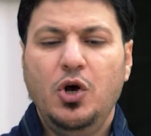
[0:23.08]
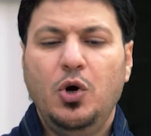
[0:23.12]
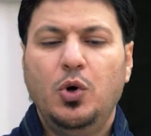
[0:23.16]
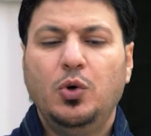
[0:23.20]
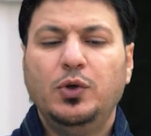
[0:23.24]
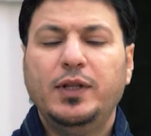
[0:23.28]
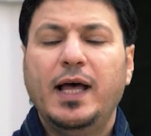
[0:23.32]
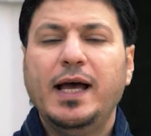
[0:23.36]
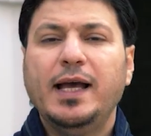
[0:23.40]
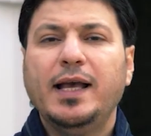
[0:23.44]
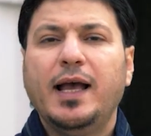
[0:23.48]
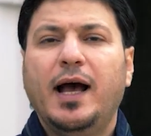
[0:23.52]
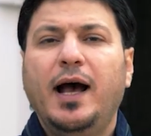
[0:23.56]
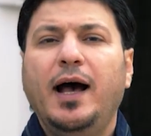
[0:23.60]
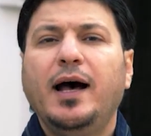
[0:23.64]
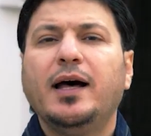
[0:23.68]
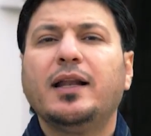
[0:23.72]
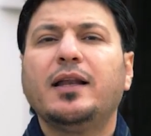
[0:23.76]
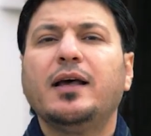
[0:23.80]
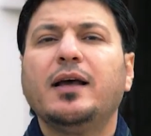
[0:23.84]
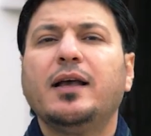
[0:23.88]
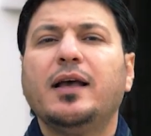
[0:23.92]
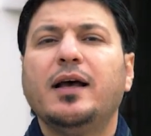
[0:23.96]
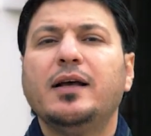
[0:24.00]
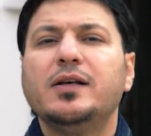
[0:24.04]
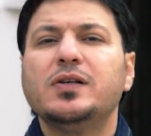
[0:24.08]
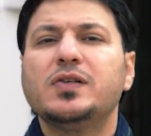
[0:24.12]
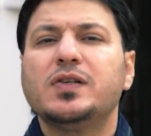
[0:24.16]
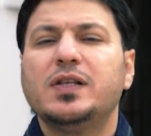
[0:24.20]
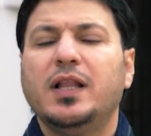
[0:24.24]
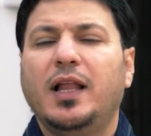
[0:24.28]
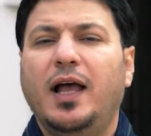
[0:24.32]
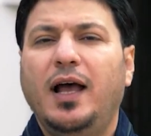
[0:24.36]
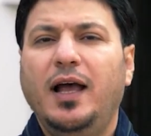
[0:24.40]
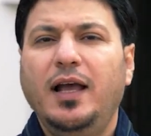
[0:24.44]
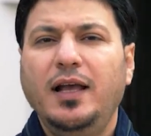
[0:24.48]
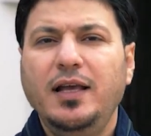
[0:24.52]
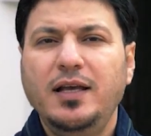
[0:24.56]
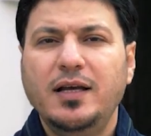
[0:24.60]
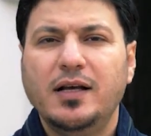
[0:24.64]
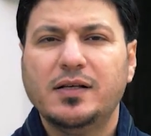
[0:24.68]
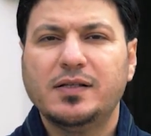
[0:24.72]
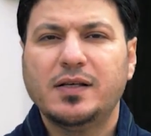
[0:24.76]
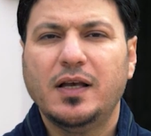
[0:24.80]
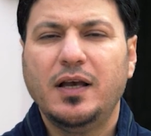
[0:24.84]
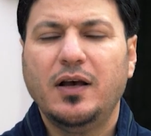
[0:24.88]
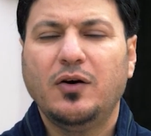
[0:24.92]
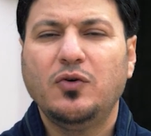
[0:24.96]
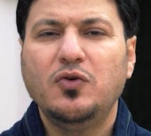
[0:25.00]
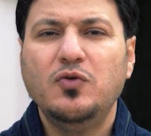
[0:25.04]
هناك حركه اصلاحيه
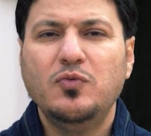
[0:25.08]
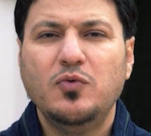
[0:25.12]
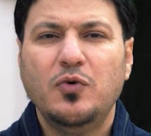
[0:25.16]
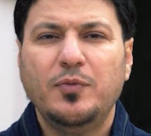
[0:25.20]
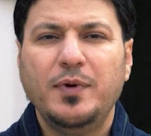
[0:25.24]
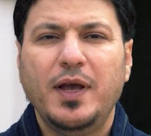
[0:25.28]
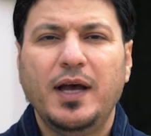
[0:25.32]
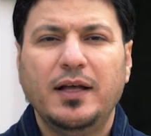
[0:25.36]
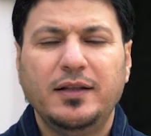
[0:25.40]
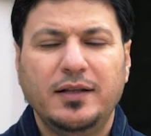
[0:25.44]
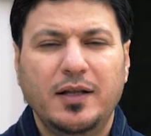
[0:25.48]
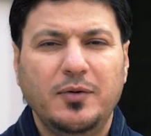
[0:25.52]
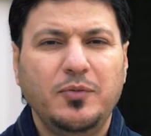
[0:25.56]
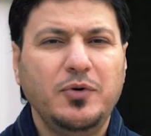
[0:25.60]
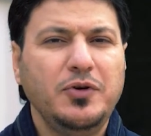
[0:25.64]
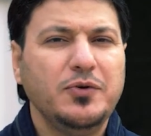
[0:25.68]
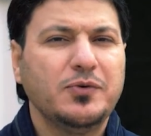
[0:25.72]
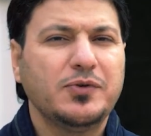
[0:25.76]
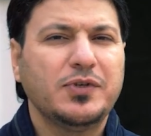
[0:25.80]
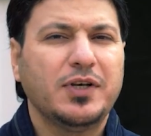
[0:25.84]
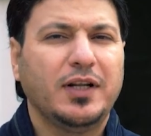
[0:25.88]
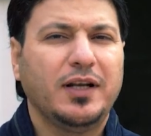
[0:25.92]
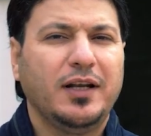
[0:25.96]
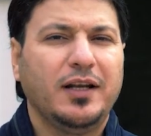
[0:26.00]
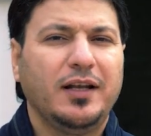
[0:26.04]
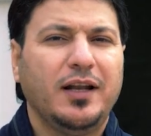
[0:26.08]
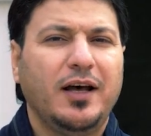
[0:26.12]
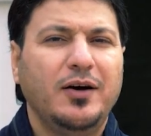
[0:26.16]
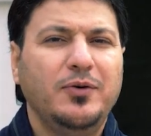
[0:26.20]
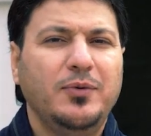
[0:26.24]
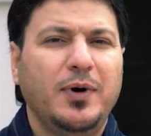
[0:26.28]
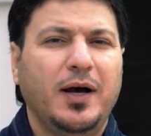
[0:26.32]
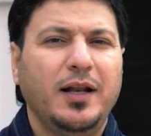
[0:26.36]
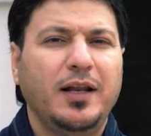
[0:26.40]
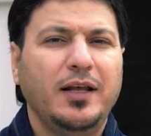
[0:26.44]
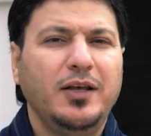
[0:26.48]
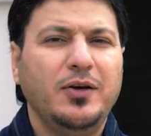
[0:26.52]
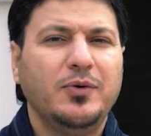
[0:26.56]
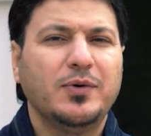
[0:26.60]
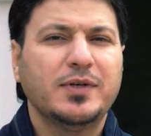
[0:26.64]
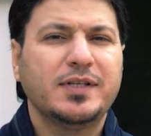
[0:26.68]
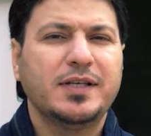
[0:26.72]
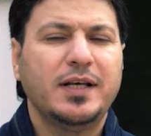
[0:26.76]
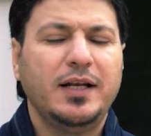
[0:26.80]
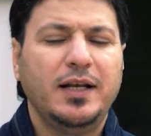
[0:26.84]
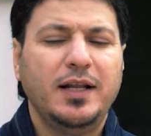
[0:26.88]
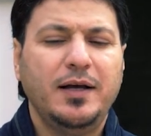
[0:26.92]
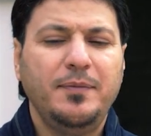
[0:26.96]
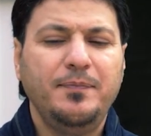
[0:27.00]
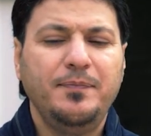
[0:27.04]
سيقوم بها النبي صلى الله عليه
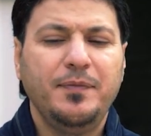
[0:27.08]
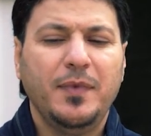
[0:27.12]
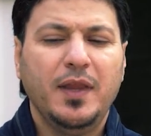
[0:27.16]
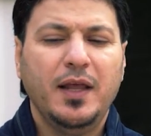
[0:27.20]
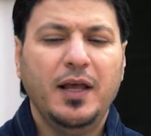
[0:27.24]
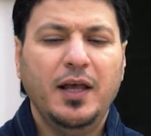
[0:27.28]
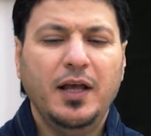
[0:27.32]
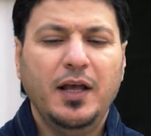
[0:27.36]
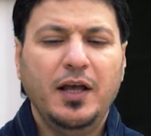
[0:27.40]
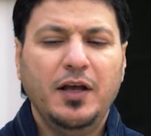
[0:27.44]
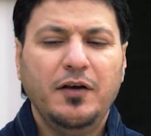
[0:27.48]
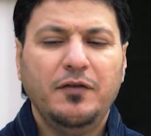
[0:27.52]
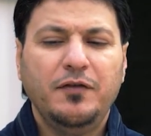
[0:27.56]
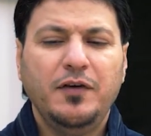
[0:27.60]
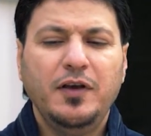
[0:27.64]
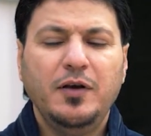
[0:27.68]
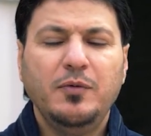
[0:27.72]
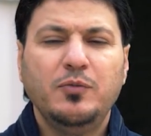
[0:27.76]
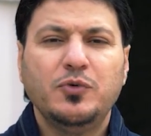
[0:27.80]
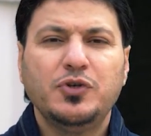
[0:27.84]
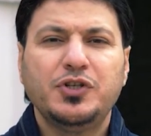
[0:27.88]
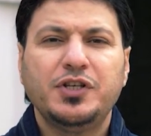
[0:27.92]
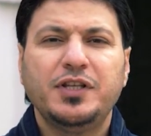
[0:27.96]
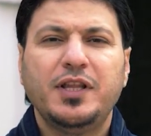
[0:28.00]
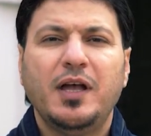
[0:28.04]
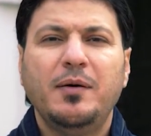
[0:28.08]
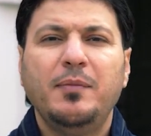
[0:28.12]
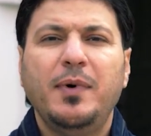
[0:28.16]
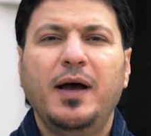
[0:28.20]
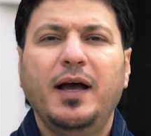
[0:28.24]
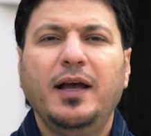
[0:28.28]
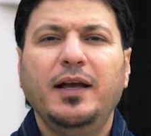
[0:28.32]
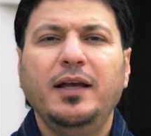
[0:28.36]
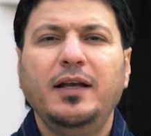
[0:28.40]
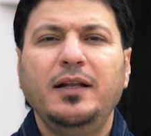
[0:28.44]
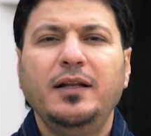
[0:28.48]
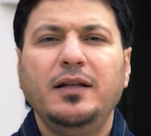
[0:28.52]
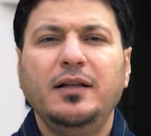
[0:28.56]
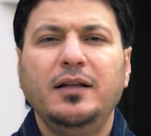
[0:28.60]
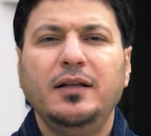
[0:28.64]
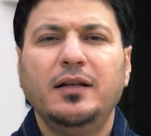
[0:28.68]
وسلم في مجتمع